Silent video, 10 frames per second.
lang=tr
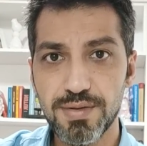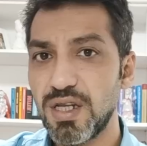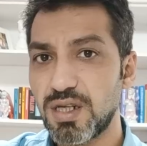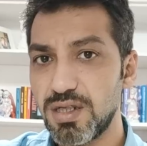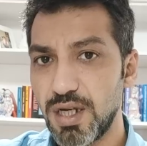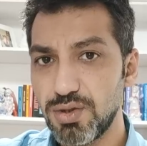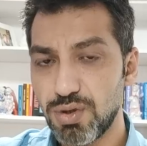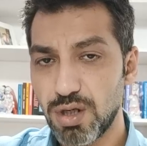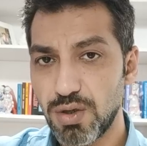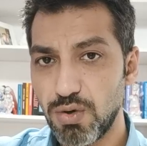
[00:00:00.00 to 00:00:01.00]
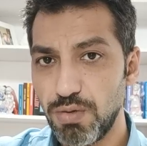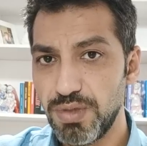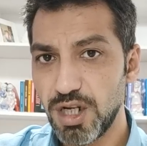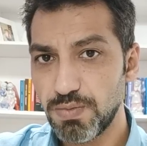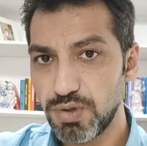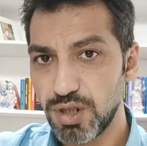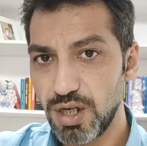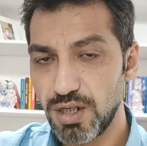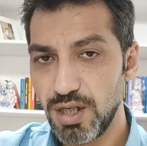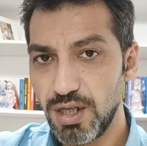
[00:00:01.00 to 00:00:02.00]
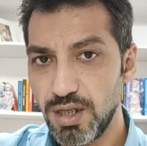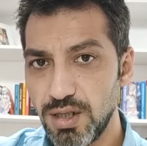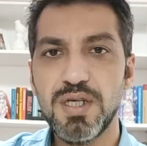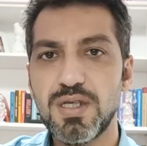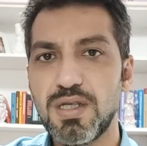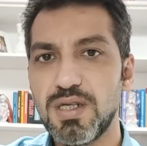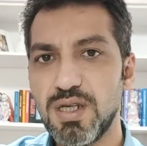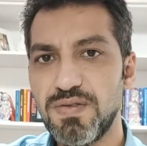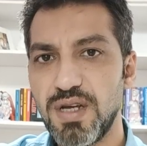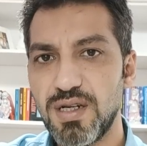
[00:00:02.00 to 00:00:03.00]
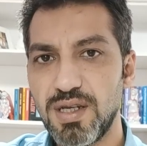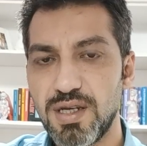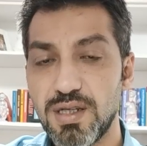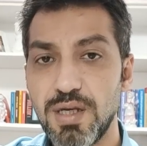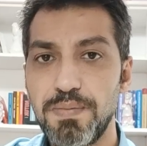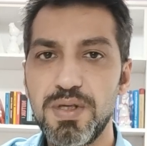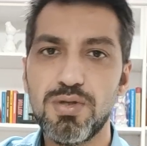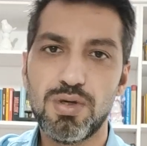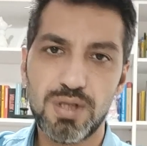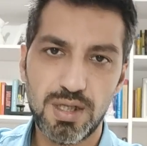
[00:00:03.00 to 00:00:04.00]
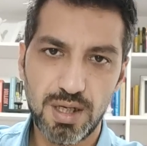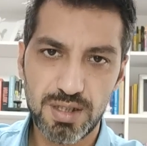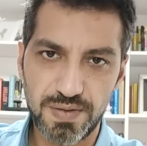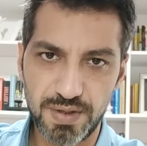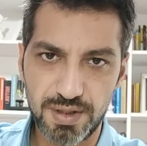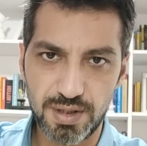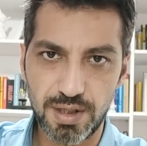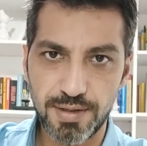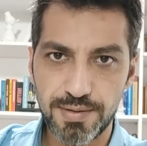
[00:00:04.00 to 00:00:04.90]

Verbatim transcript: Fiyat kazanç oranı 11.60'larda, piyasa değeri defter değeri de 1.90'lar seviyesinde.